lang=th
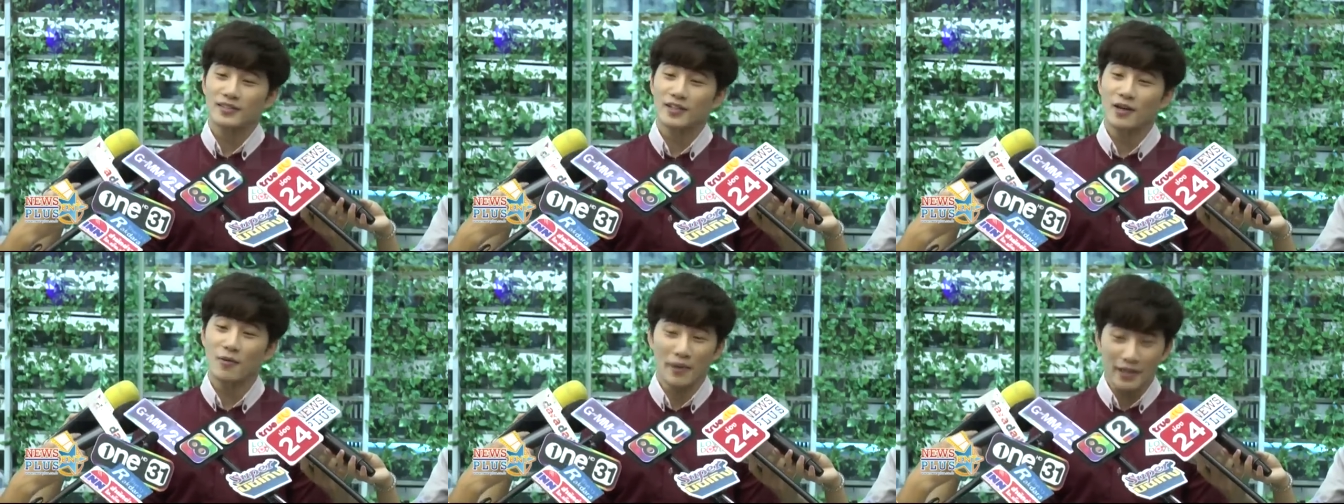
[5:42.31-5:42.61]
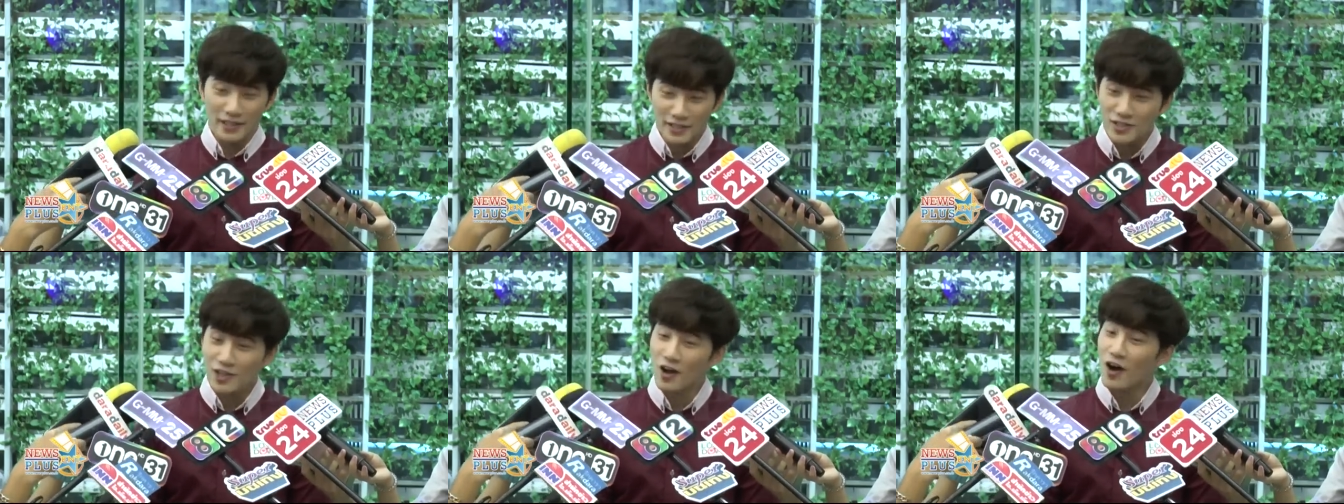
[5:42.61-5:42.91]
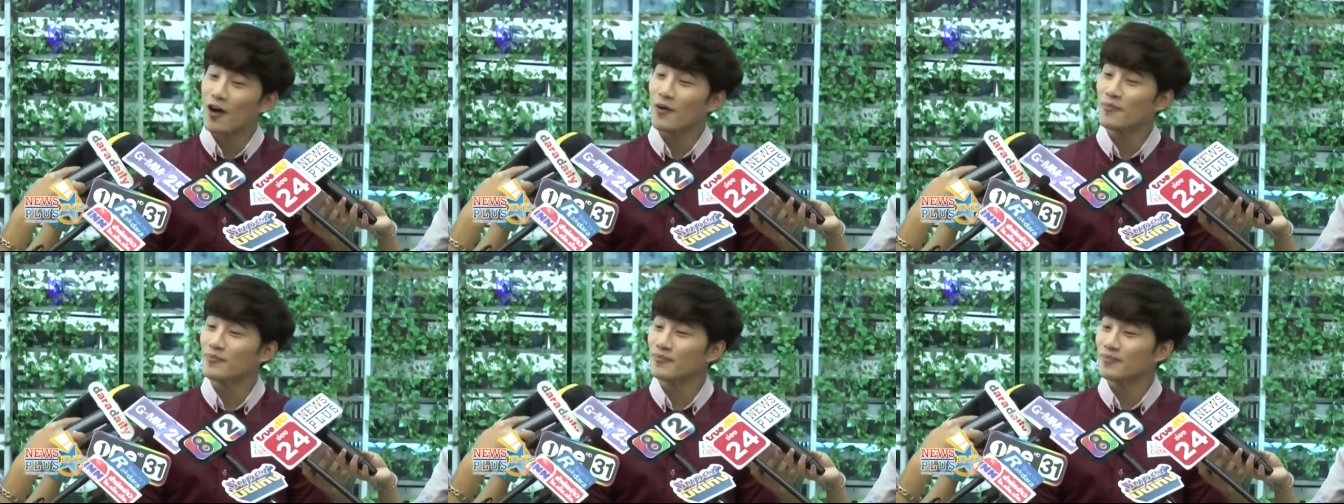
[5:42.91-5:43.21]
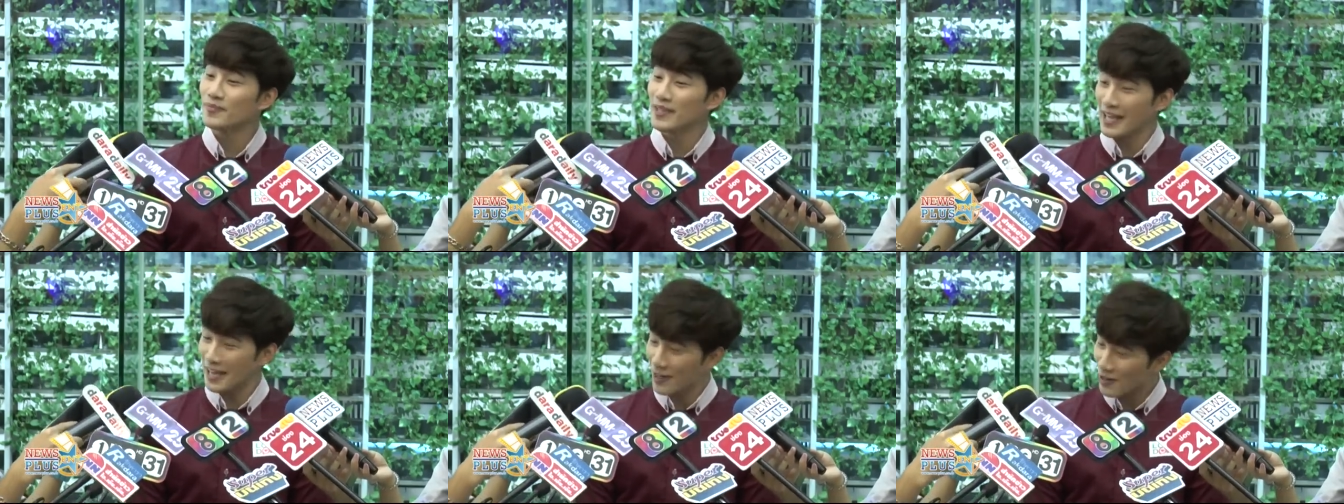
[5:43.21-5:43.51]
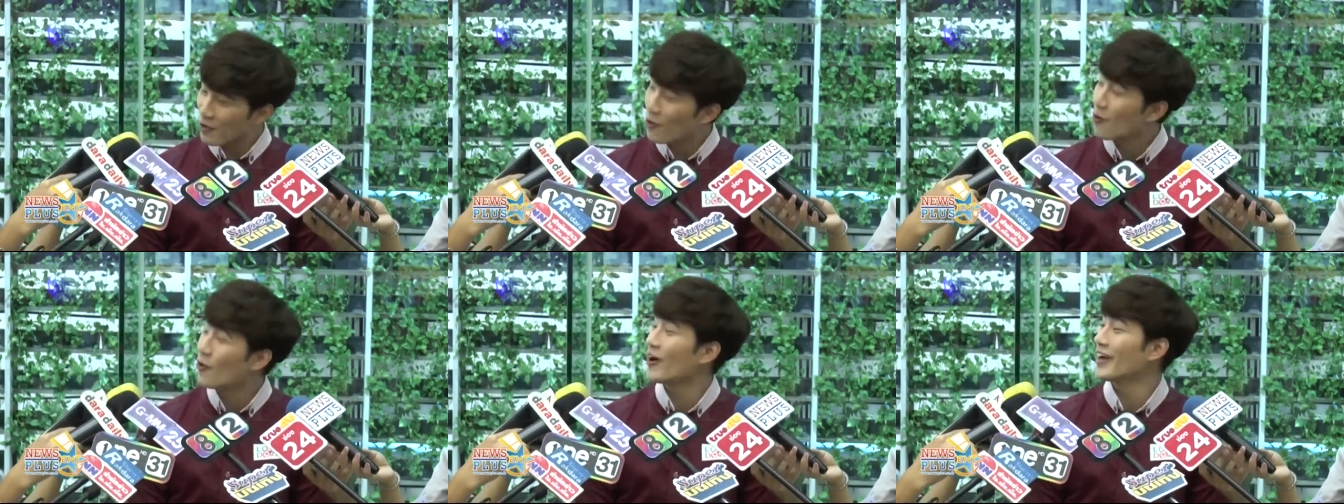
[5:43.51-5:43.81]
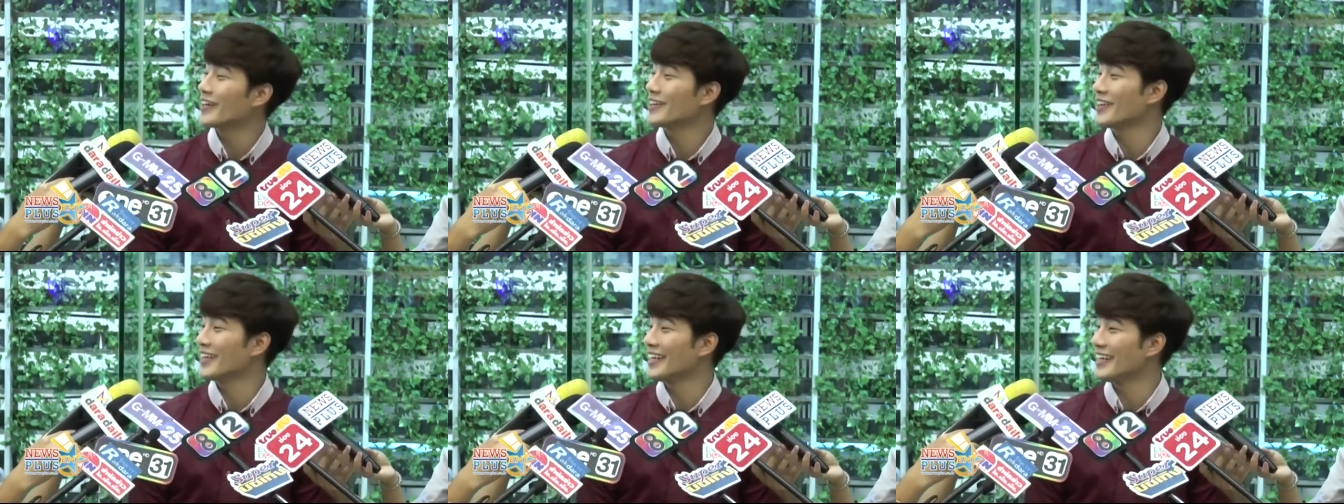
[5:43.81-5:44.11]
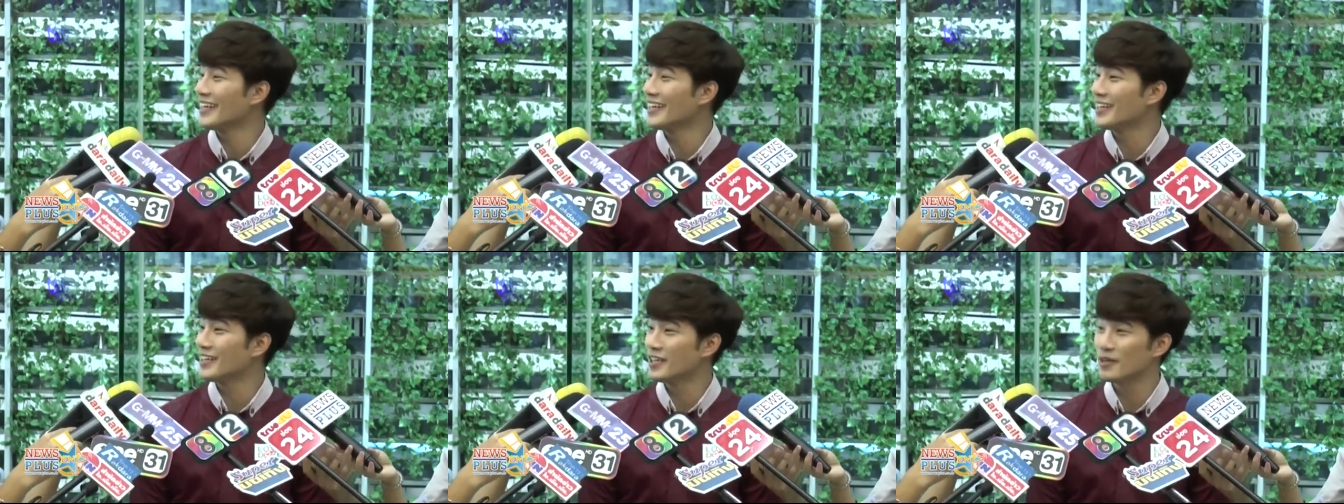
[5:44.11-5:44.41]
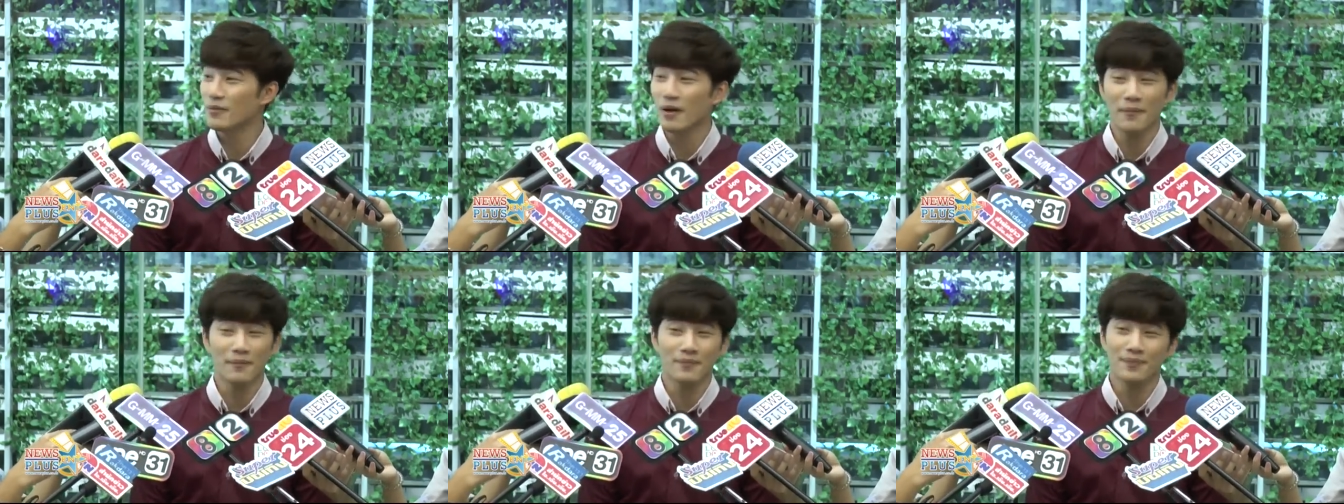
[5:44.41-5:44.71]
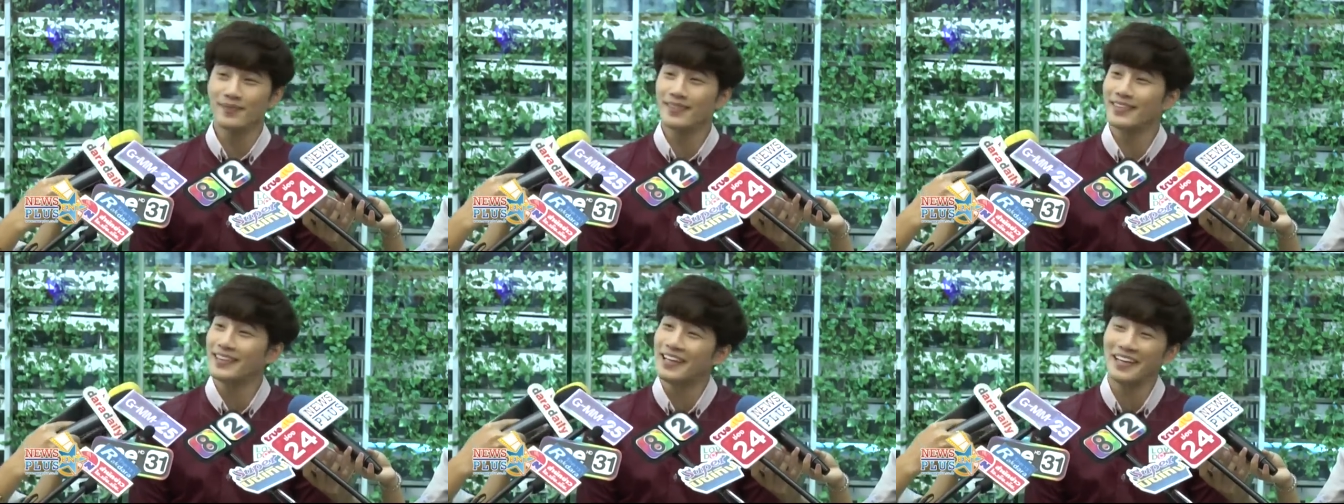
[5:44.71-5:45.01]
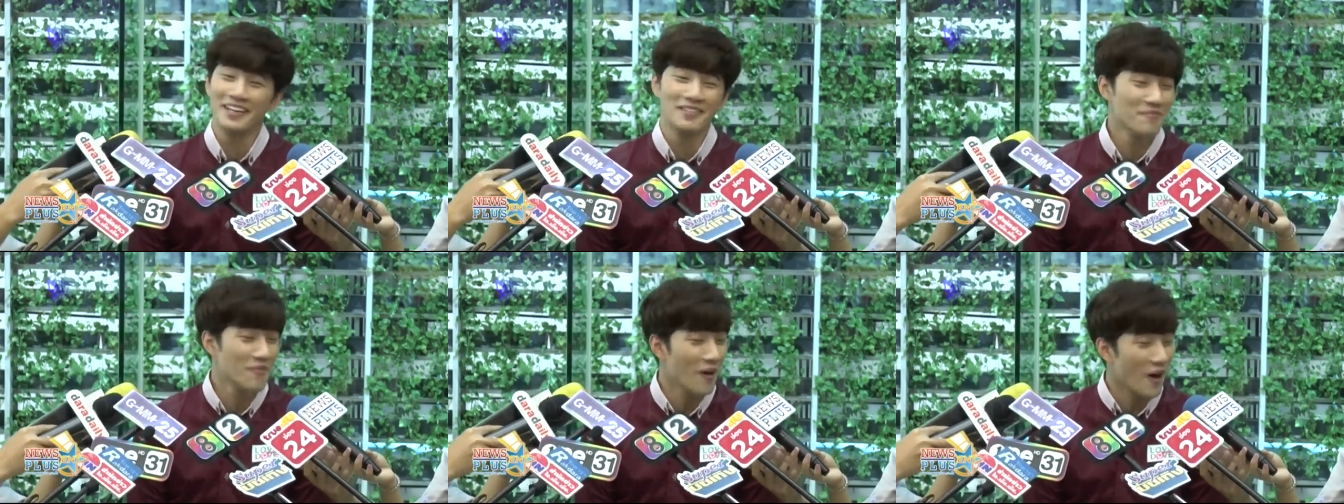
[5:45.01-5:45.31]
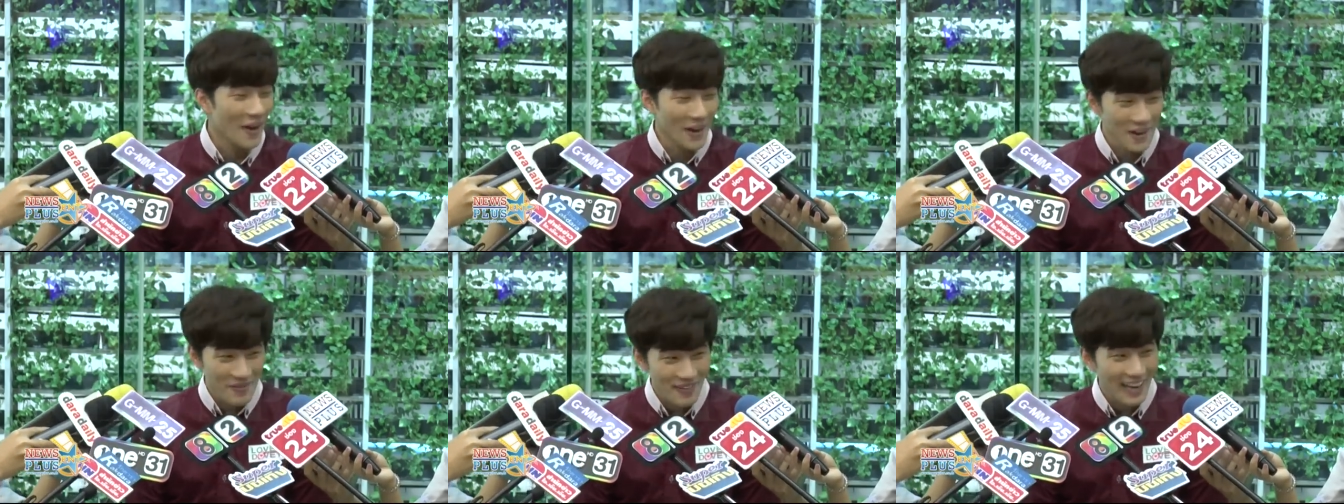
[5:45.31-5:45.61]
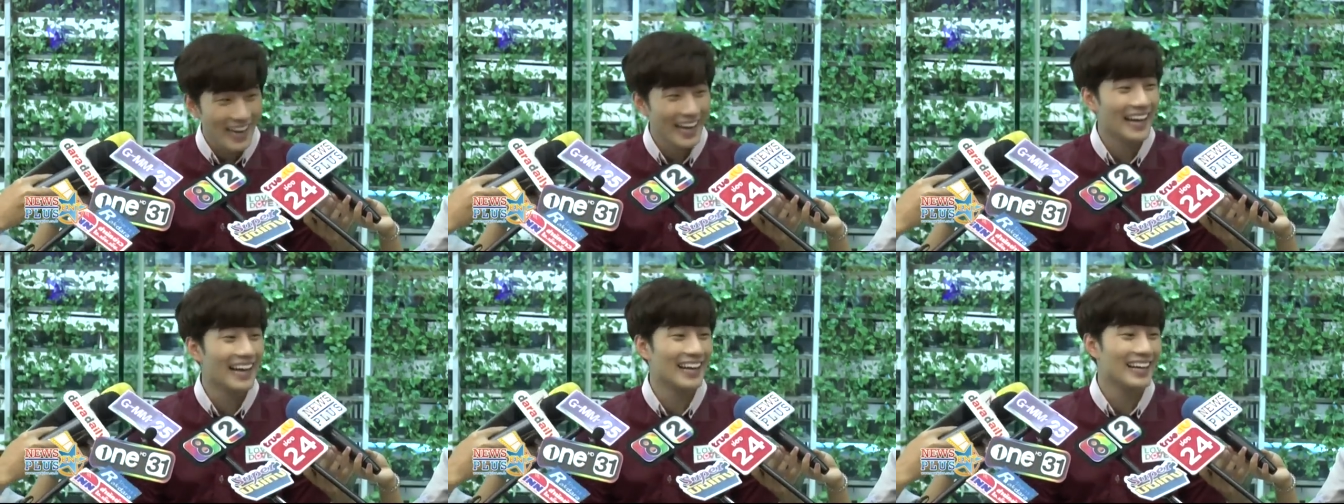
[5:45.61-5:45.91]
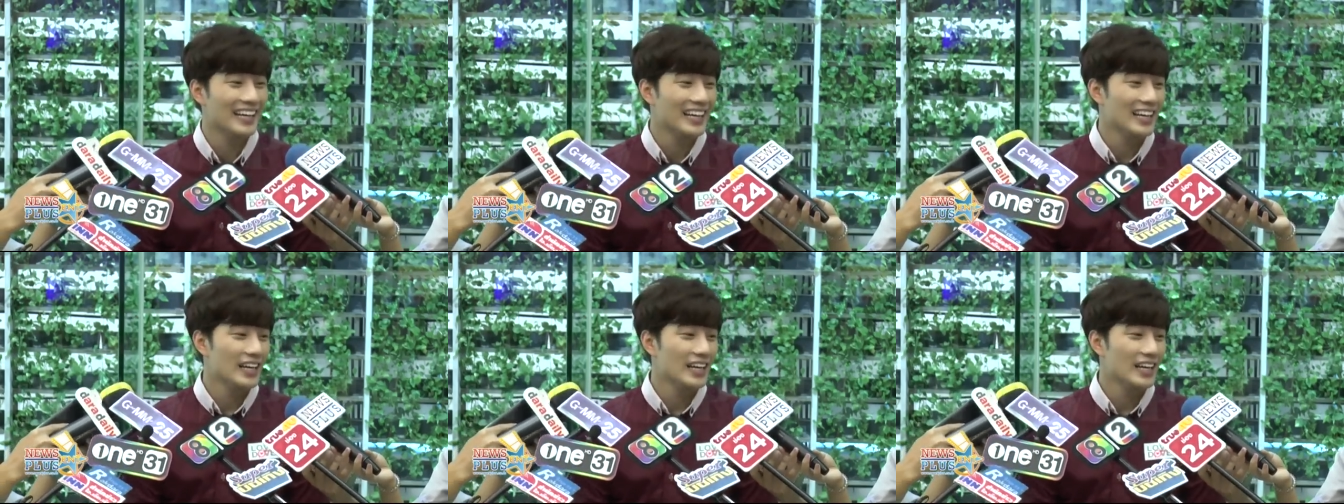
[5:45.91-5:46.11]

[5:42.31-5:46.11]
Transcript: ก็เหมือนซ้อมเลี้ยงลูกอะตอนนี้คือแบบ ตื่นบ่อยมาก